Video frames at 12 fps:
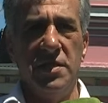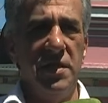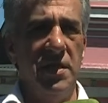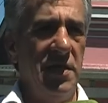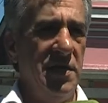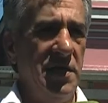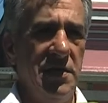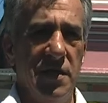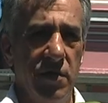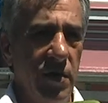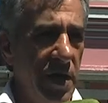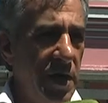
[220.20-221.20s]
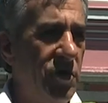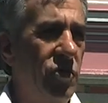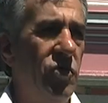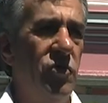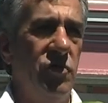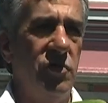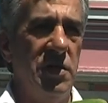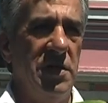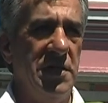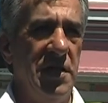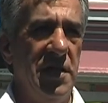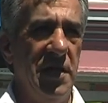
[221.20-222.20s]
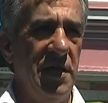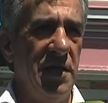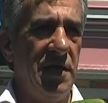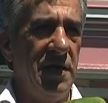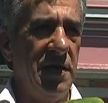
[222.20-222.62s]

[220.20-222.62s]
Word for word: de trabajo, con gente